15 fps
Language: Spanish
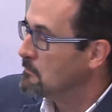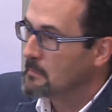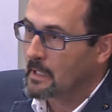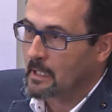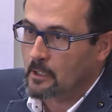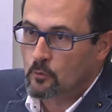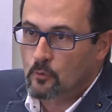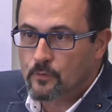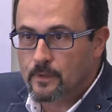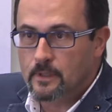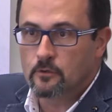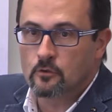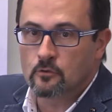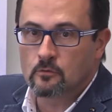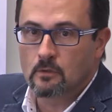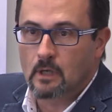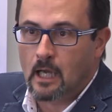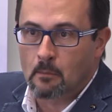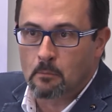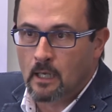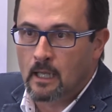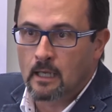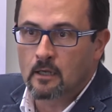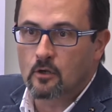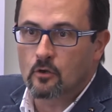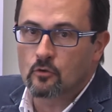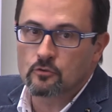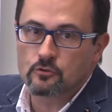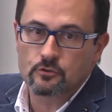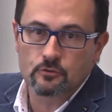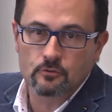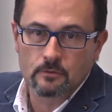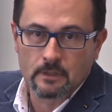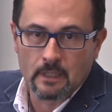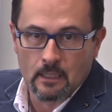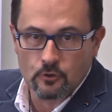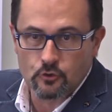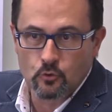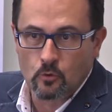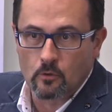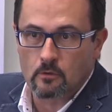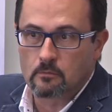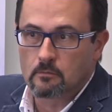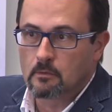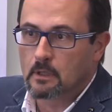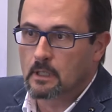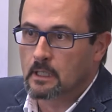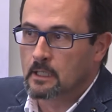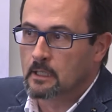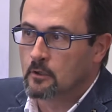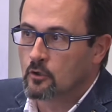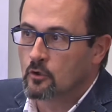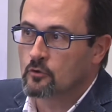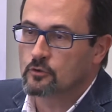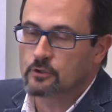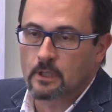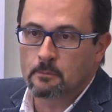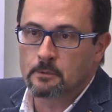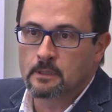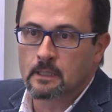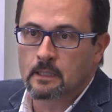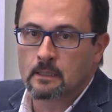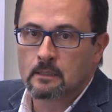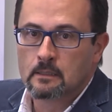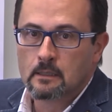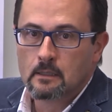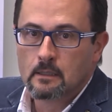reducido a blancos del sur y no sabía